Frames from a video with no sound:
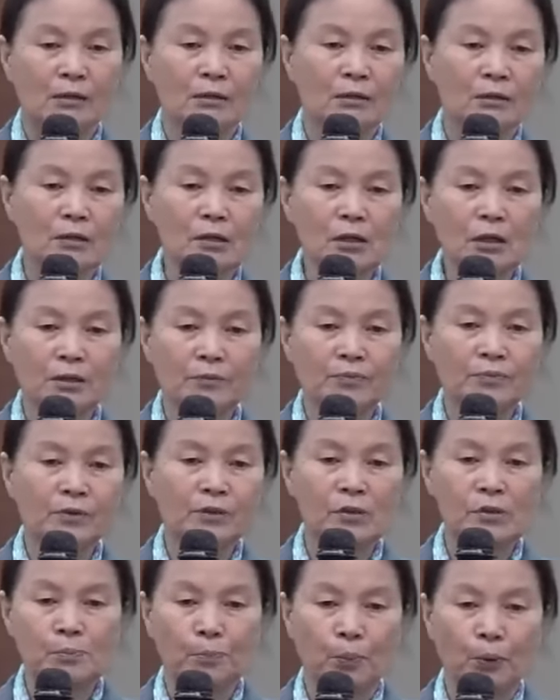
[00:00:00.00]

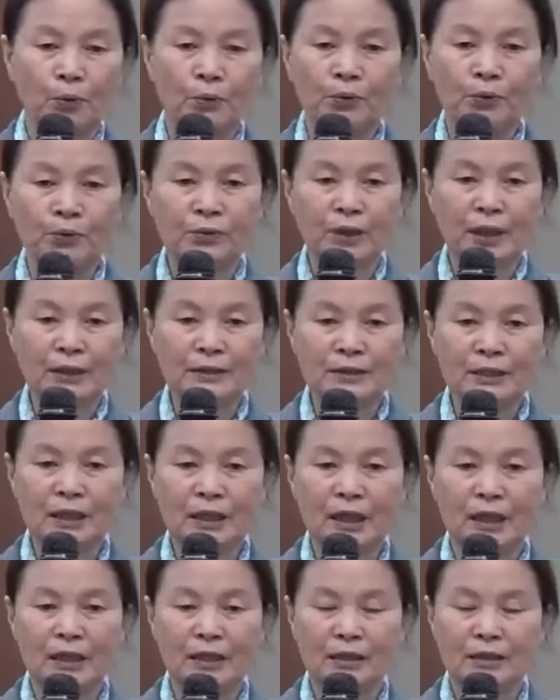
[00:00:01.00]
늘늘 보고를
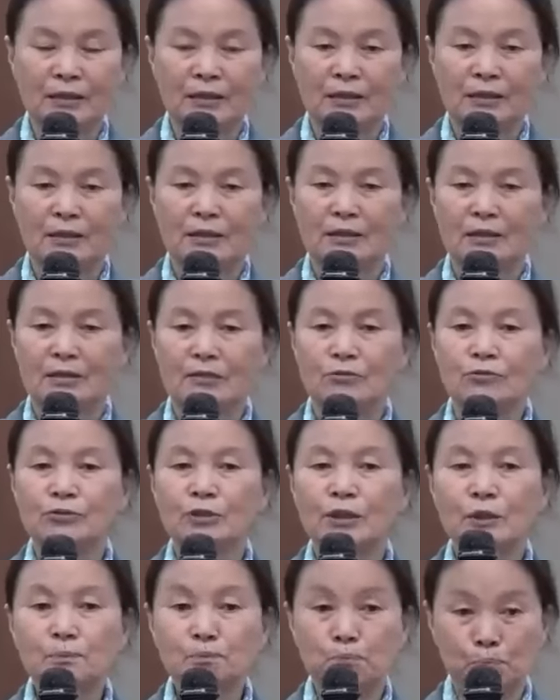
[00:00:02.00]
하니까
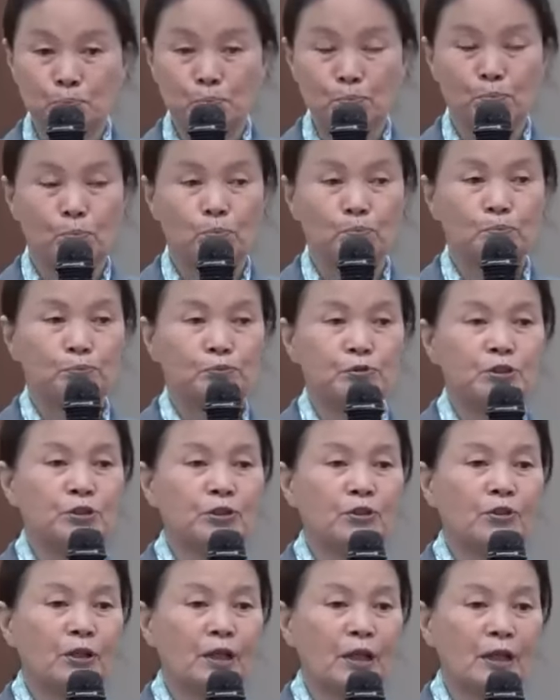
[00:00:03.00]
우리
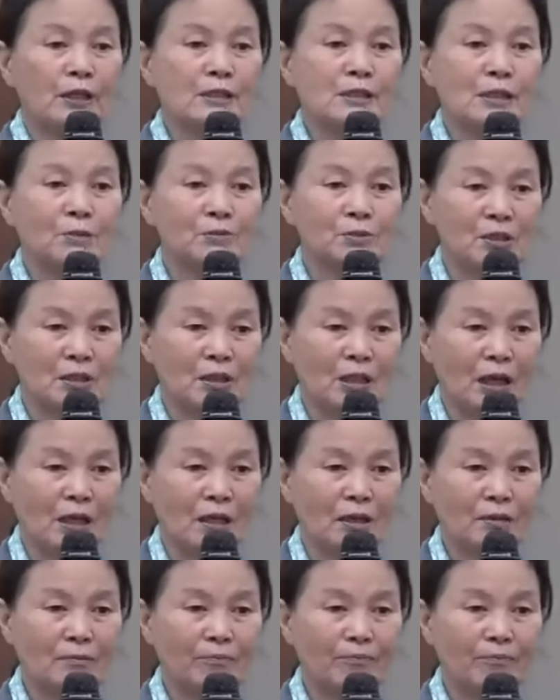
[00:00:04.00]
부지런하게
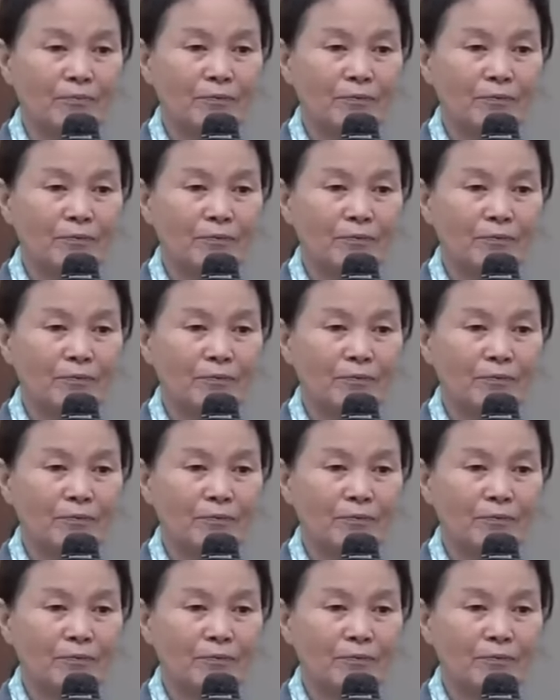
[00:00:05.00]
삽시다.